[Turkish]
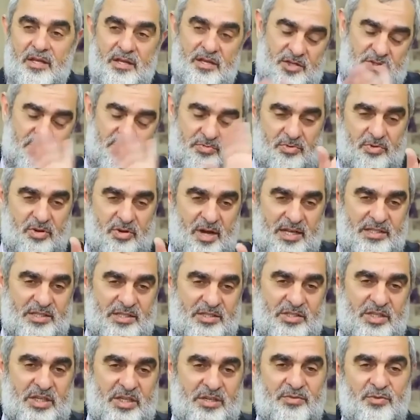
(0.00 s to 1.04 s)
hiç bu
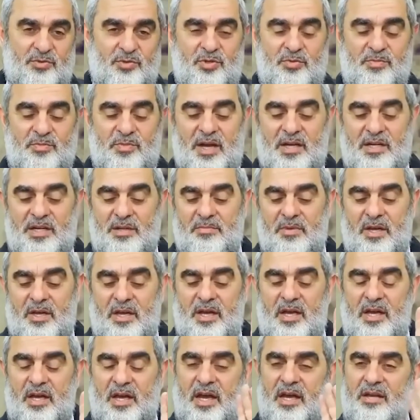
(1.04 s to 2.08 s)
hadis-i şerifi unutmayalım.
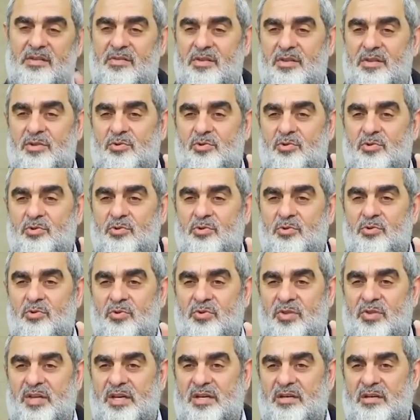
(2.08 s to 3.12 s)
Eksiru
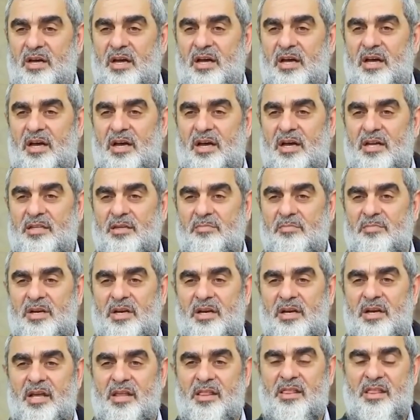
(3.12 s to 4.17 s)
zikra
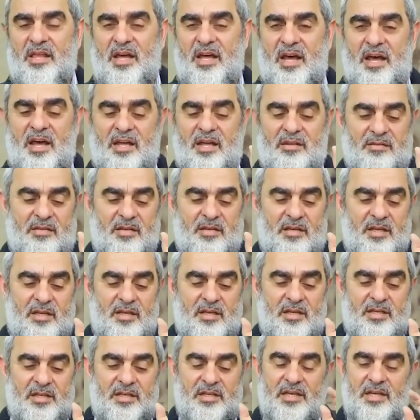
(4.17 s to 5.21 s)
hadimillezzat
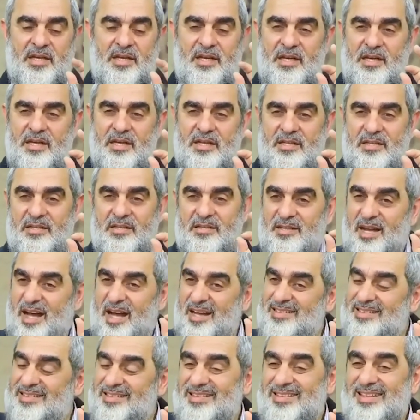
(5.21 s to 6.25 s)

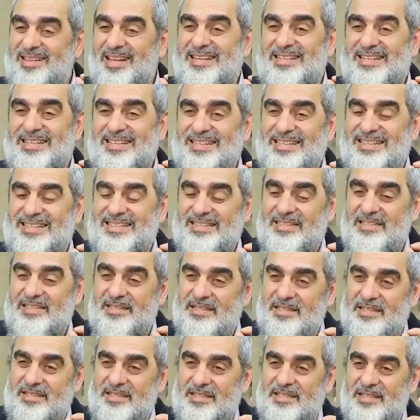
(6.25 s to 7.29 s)
tatları
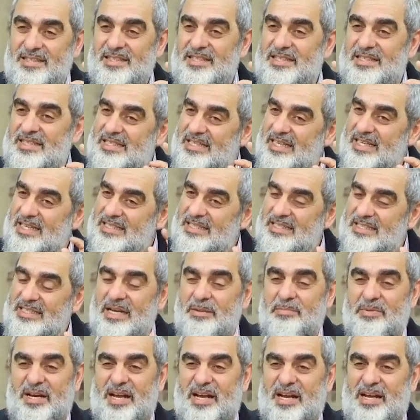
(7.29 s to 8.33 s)

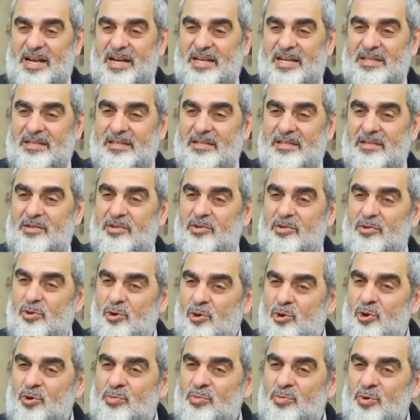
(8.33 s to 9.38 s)
yarıda bırakan
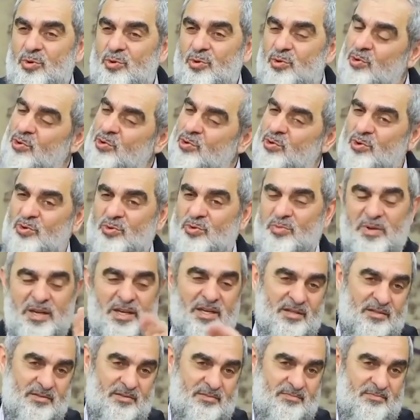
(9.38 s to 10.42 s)
ölümü
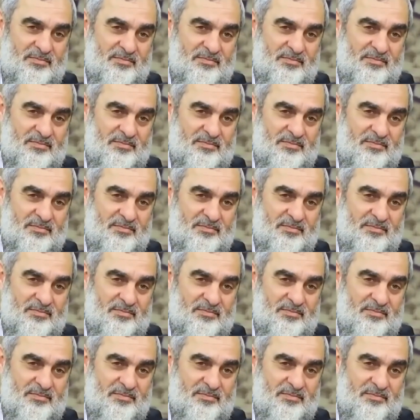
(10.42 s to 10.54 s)
unutmayın.